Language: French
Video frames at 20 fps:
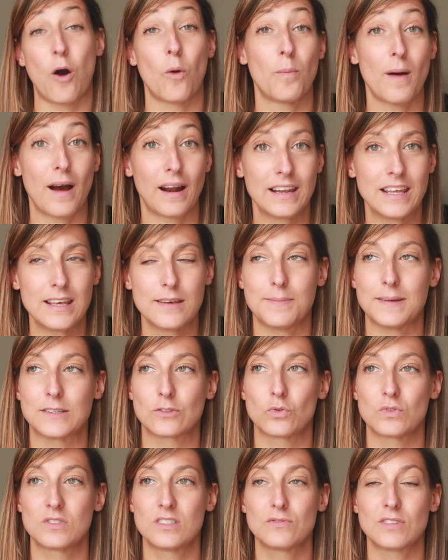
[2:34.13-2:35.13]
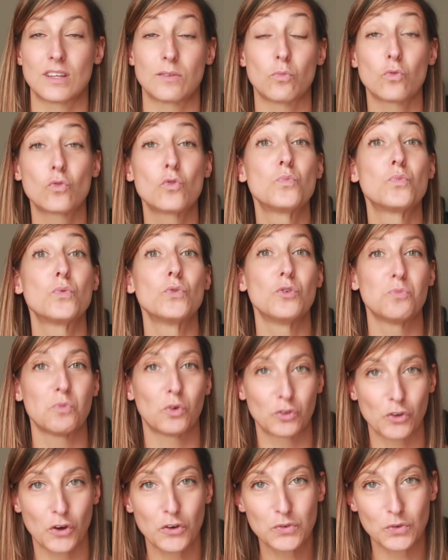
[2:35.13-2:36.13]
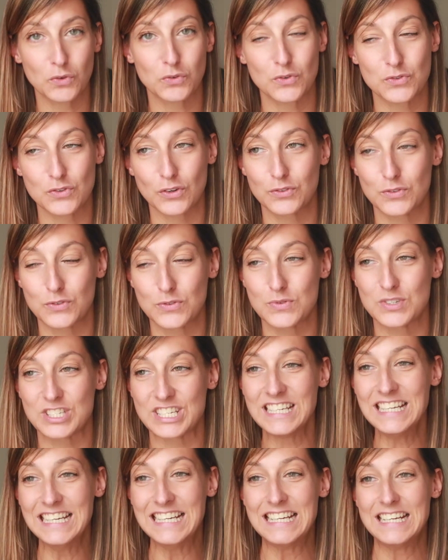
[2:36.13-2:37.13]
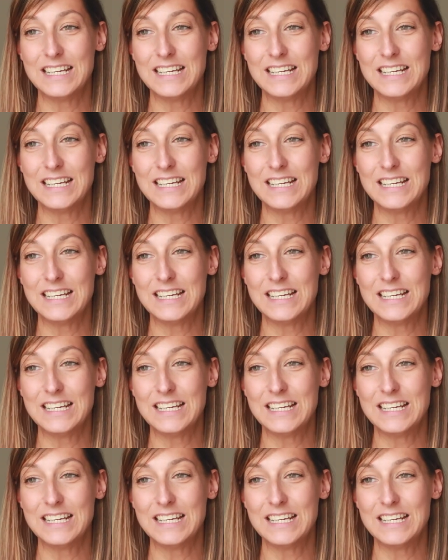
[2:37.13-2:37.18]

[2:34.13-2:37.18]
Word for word: en parler parce qu'aussi vous êtes beaucoup plus demandeurs sur ce genre de sujet.